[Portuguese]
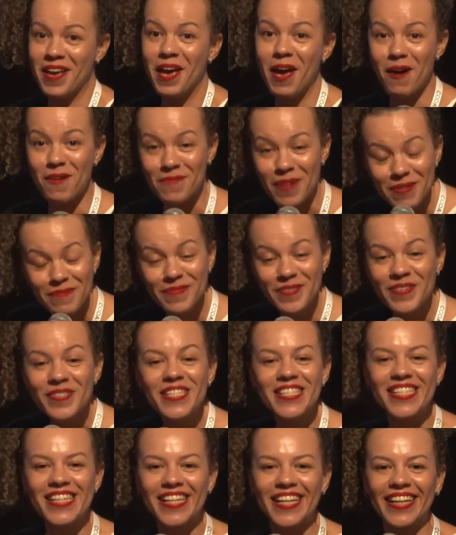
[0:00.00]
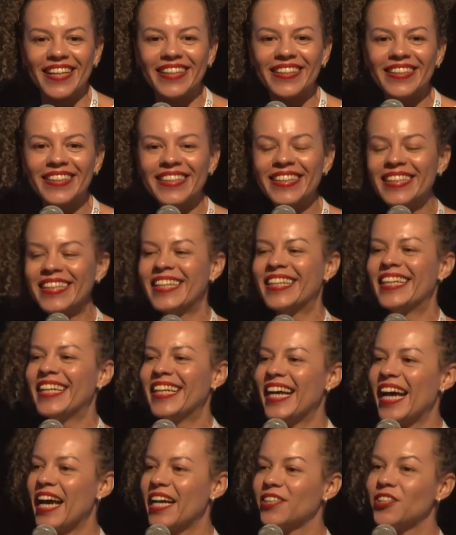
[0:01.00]
É uma música.
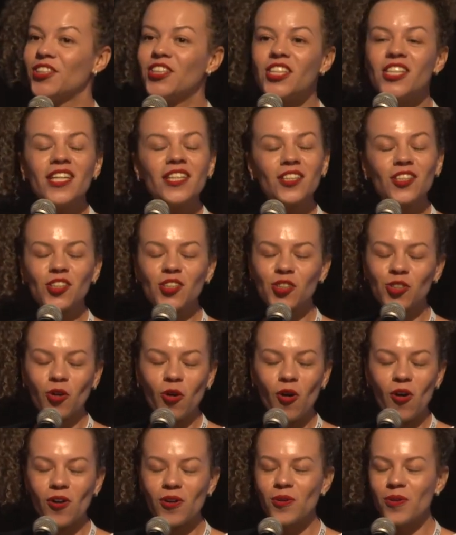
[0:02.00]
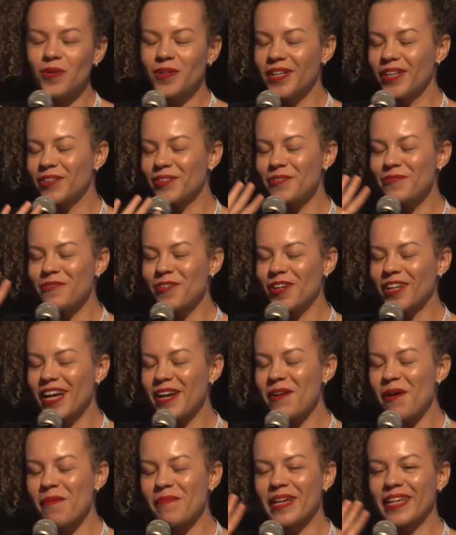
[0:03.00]
Dia de jogo, eu não vou nem
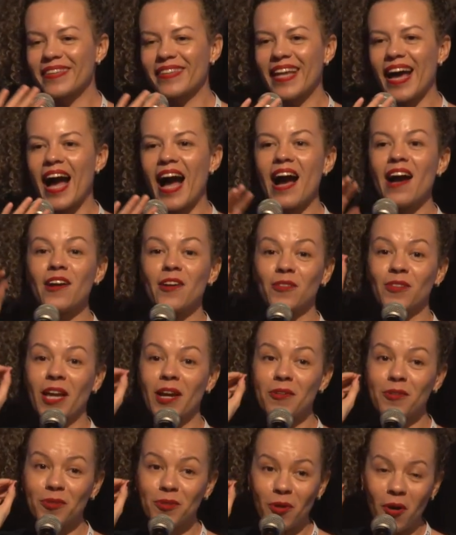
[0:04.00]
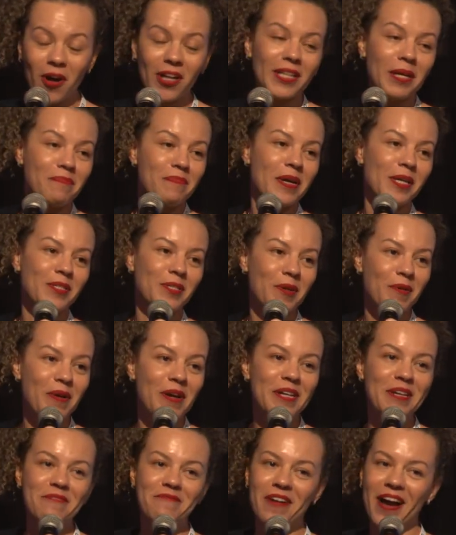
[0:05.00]
comentar, eu tenho dó da pessoa
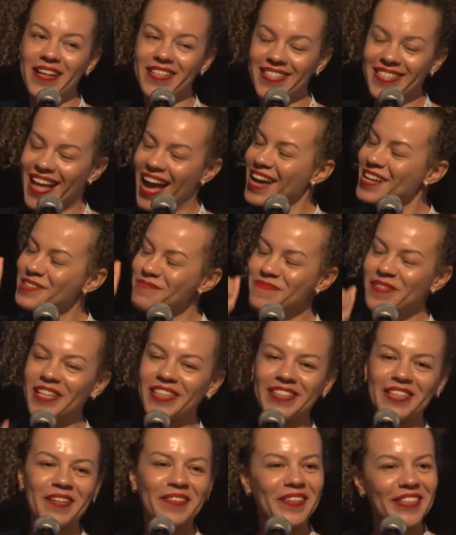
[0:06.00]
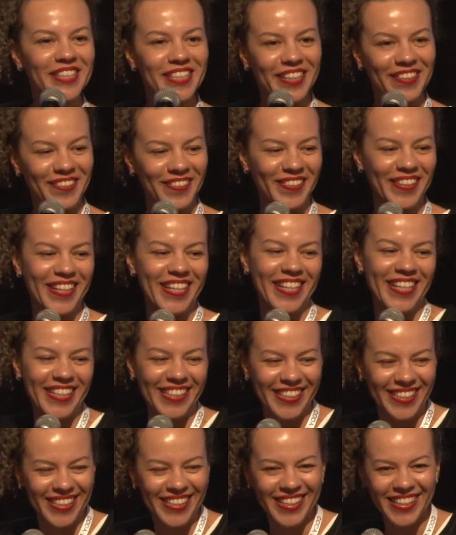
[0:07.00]
que vai estar de plantão hoje à
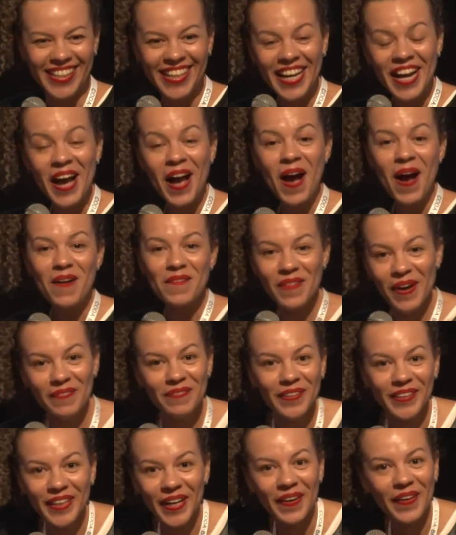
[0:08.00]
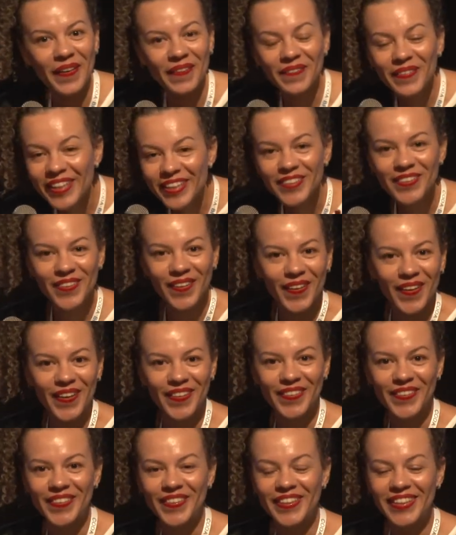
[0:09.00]
noite para poder cobrir
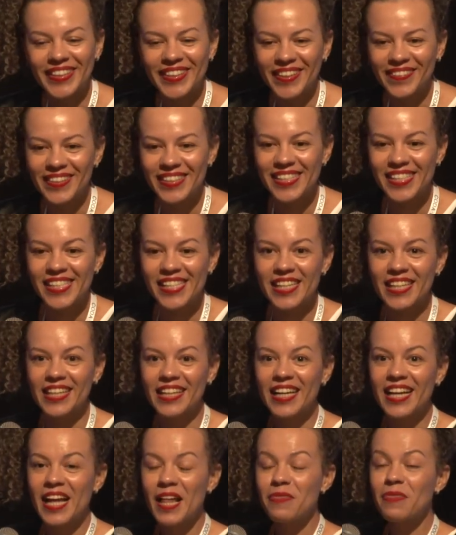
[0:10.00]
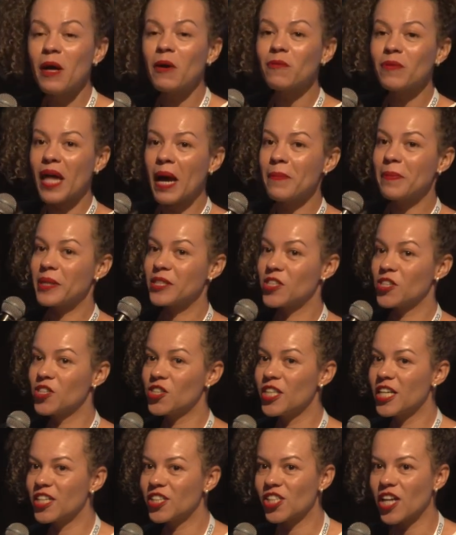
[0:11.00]
jogo. Então, assim, não dá para a gente
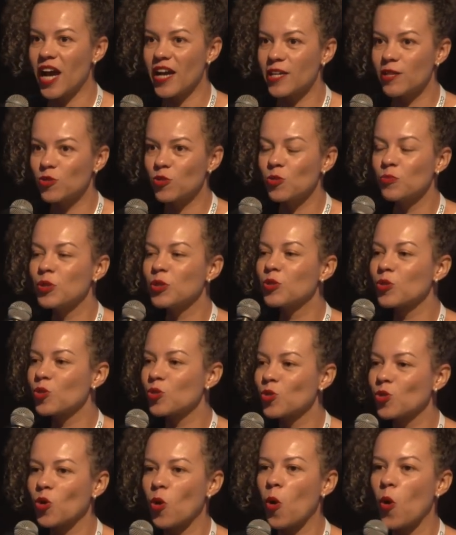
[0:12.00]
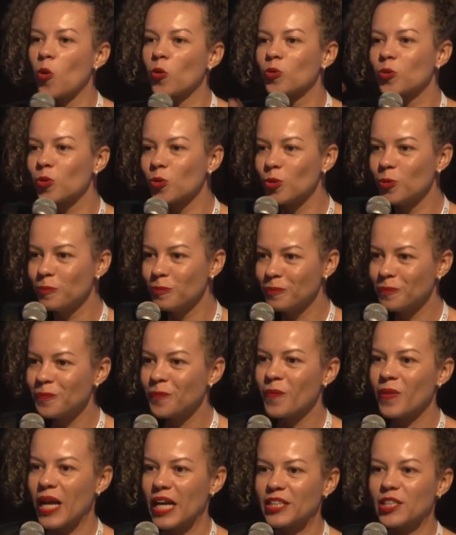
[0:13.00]
deixar isso muito solto.
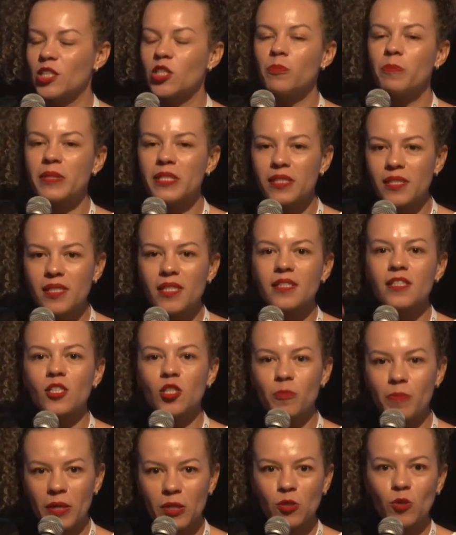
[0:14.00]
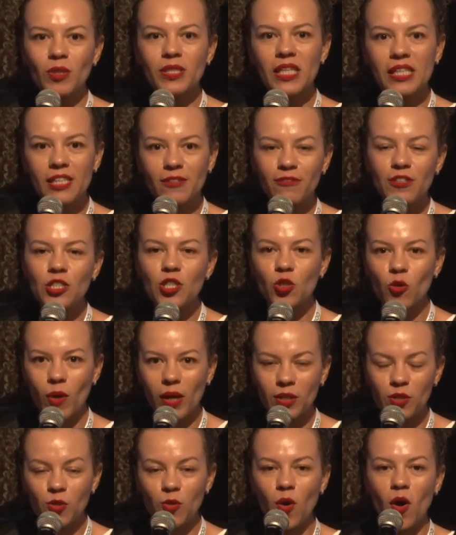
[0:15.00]
A gente precisa de pessoas ali
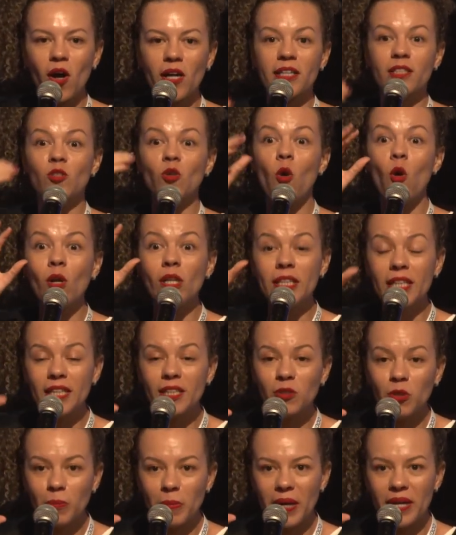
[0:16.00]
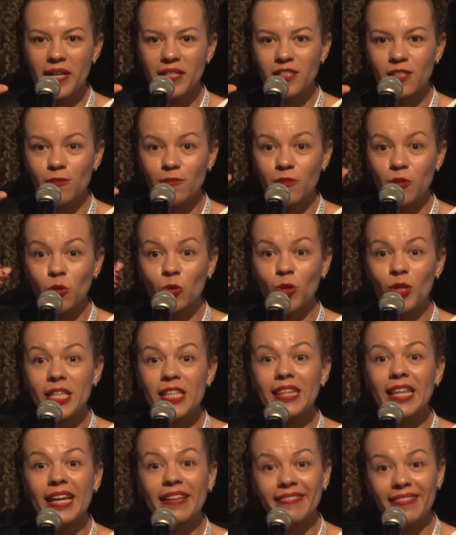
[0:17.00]
24 horas olhando para esse filtro,
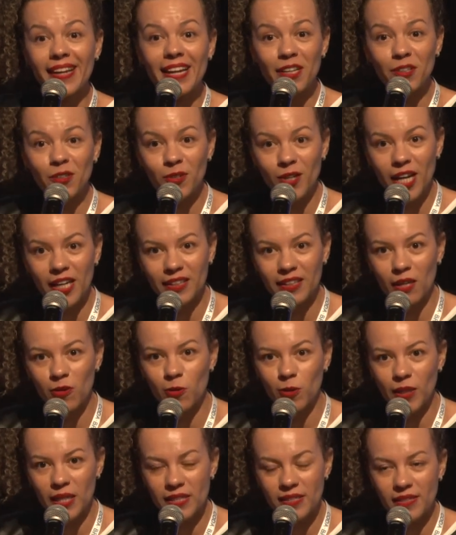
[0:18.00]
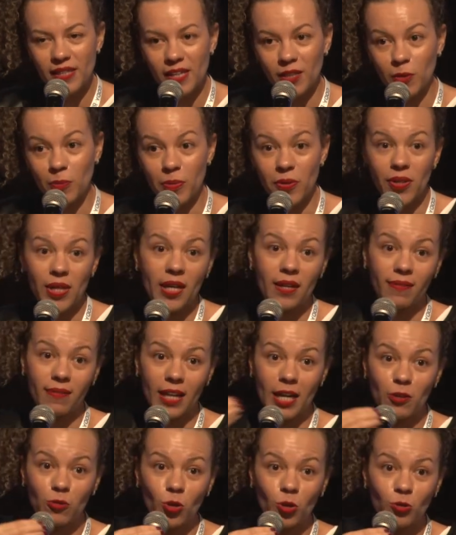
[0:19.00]
entendendo o que está acontecendo, porque
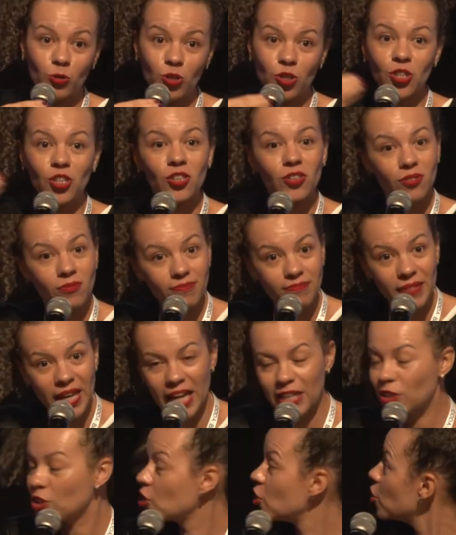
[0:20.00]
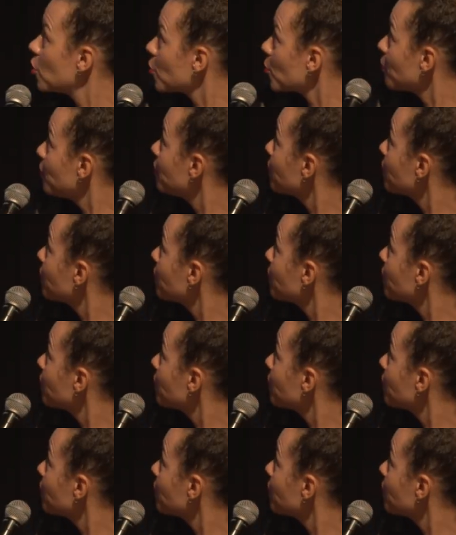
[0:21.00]
nem todo tiro é tiro.